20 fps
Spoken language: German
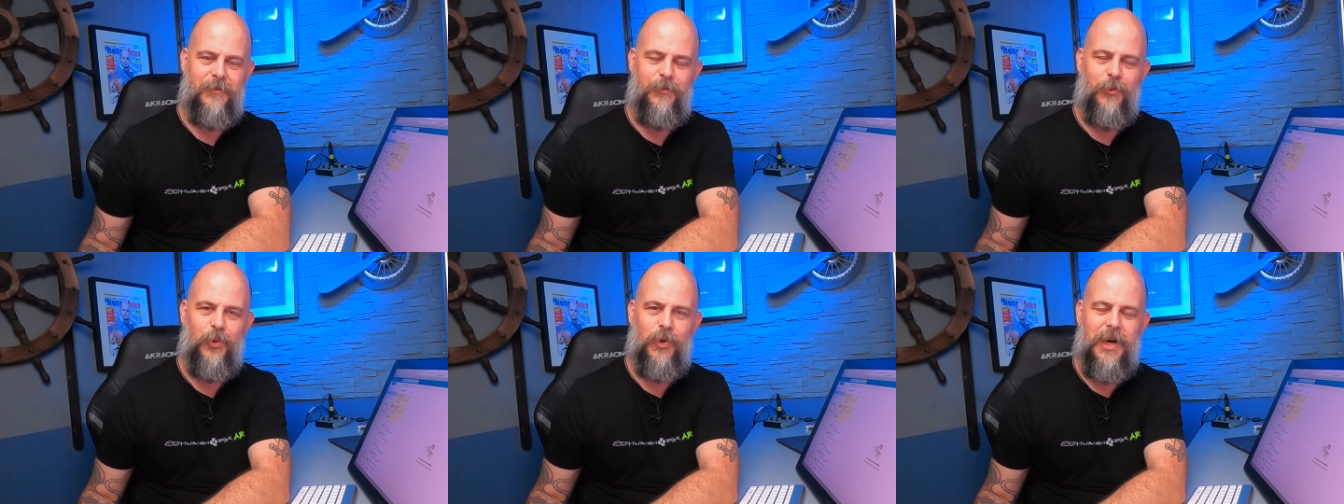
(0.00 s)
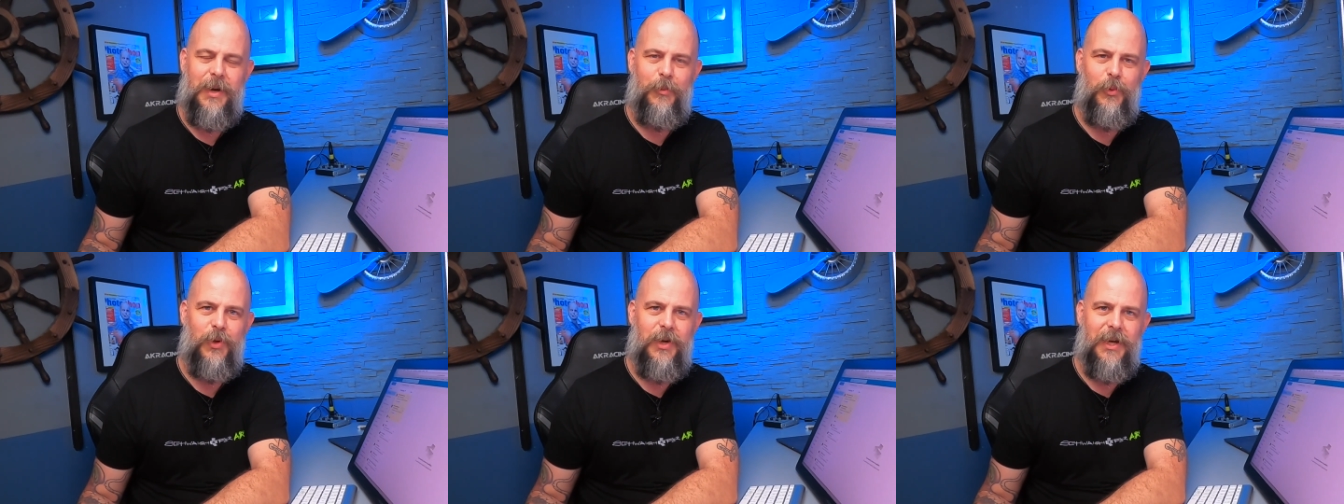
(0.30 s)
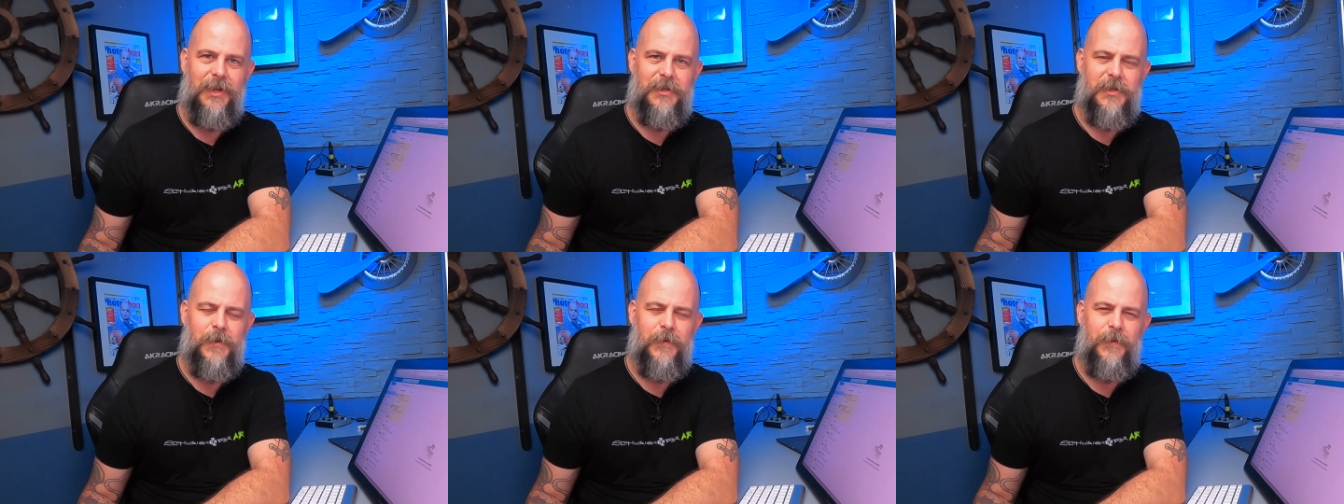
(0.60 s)

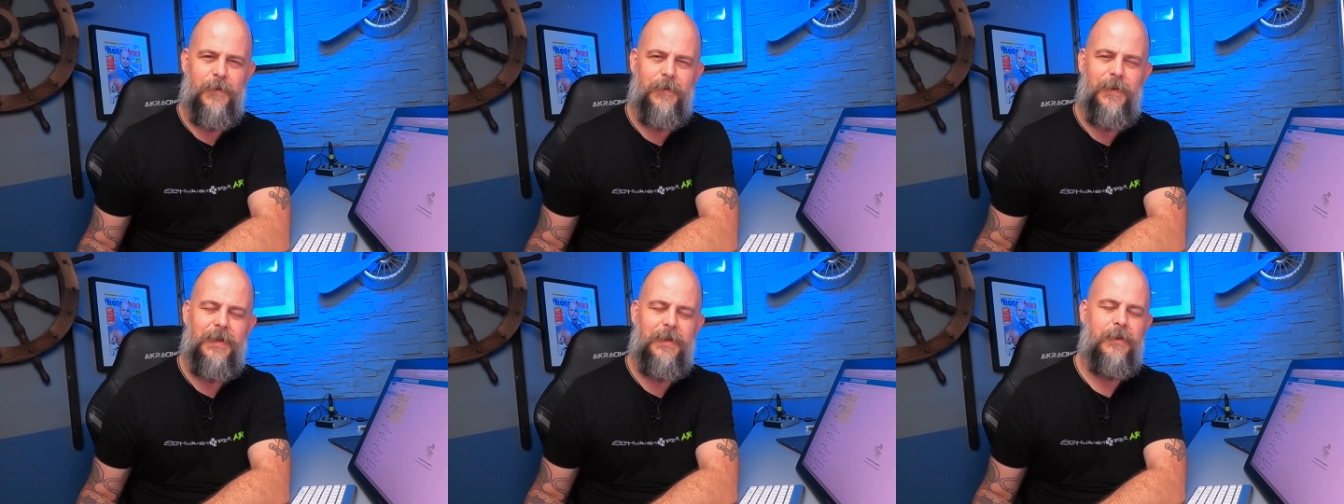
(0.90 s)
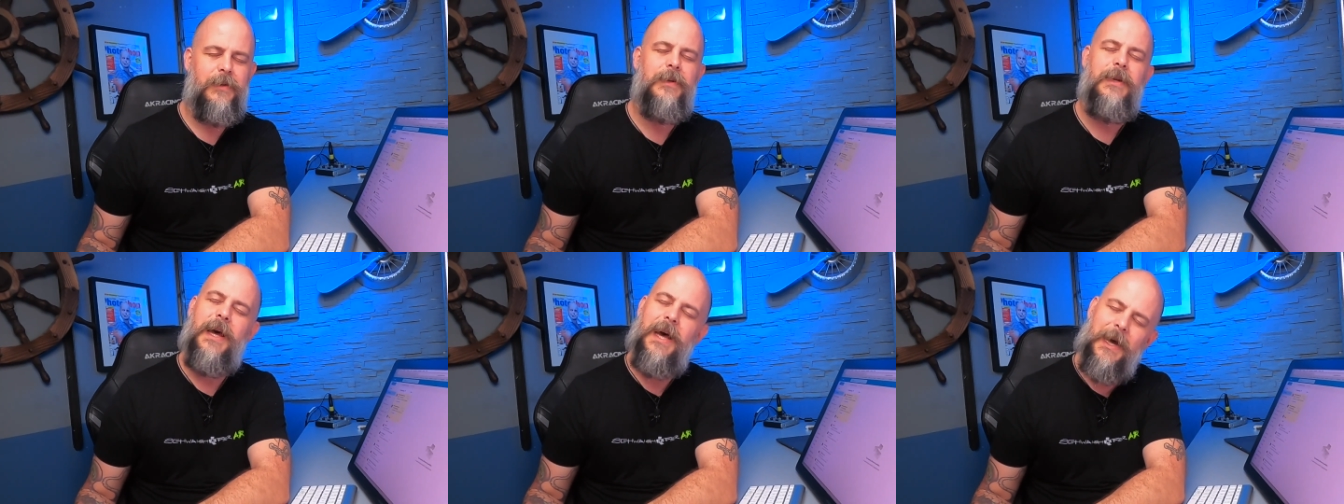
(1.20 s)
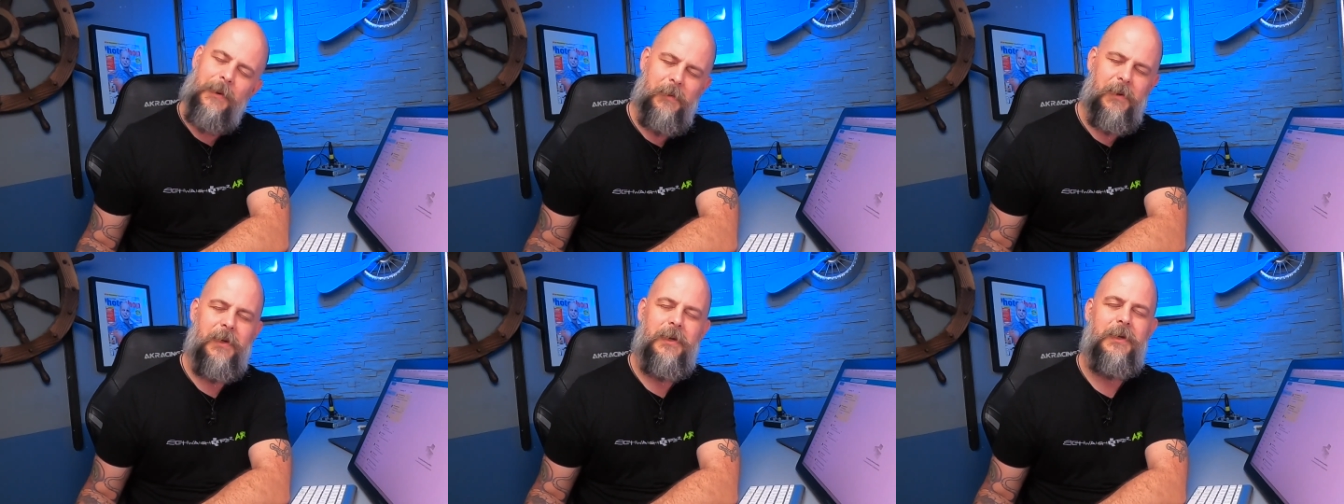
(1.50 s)
Vokabular zu verwenden.
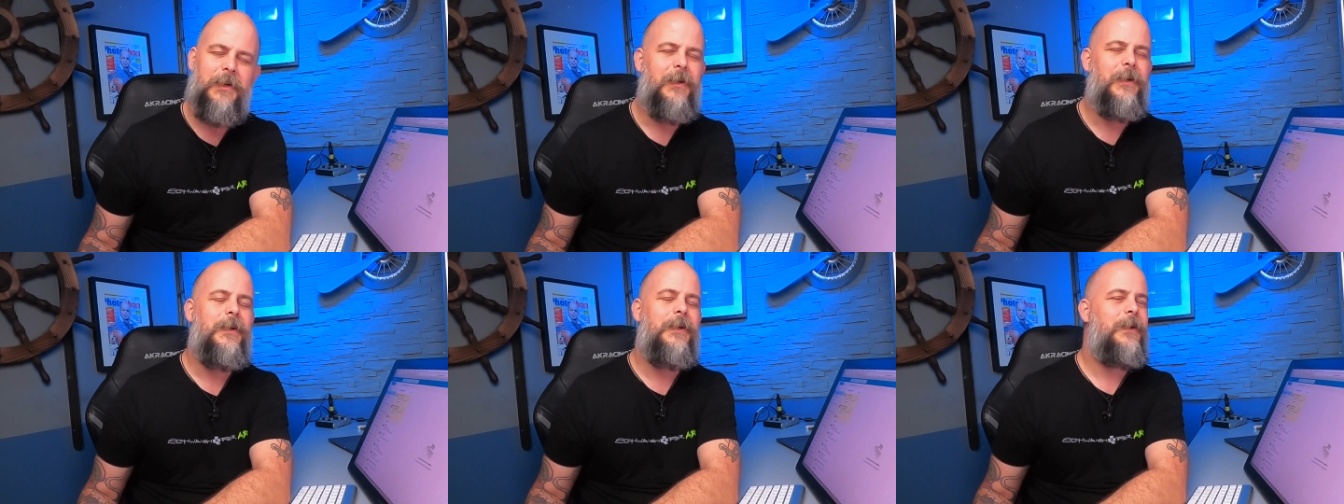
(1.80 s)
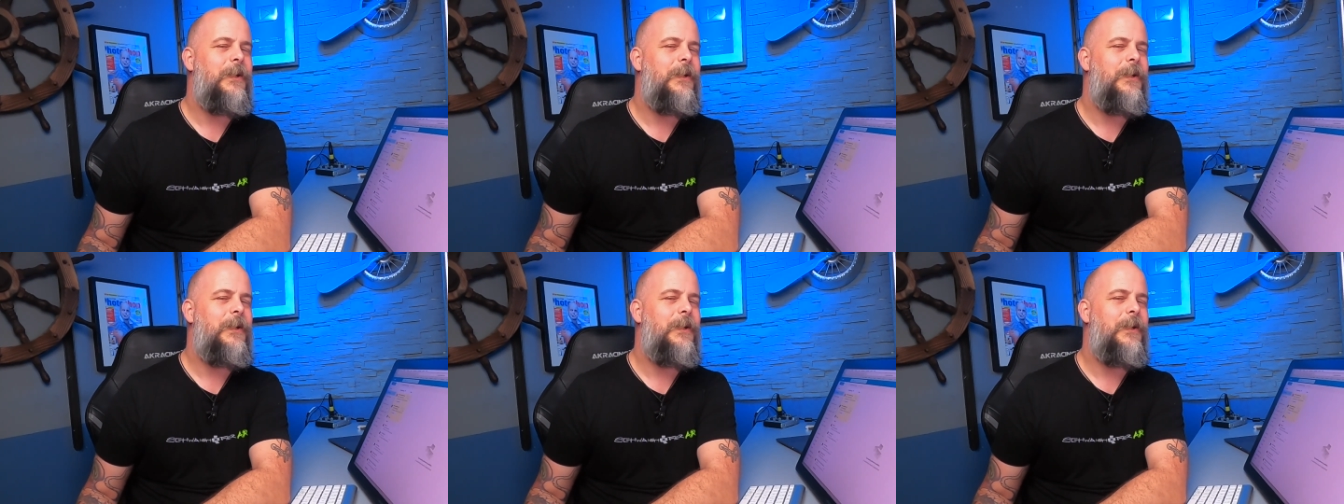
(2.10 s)
Aber